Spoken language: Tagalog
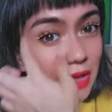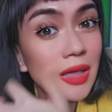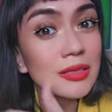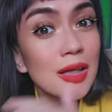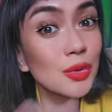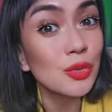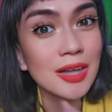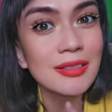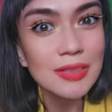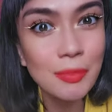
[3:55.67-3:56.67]
Kahit anong
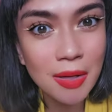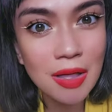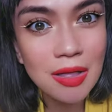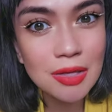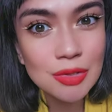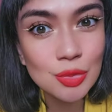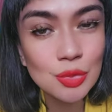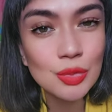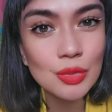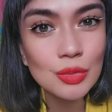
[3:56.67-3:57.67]
ganda pa
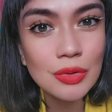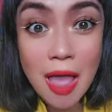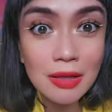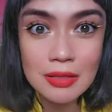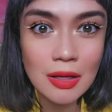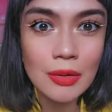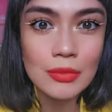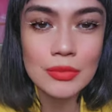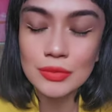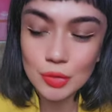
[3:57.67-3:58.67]
no
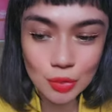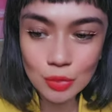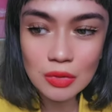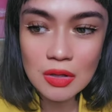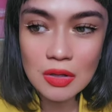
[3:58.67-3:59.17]
item, no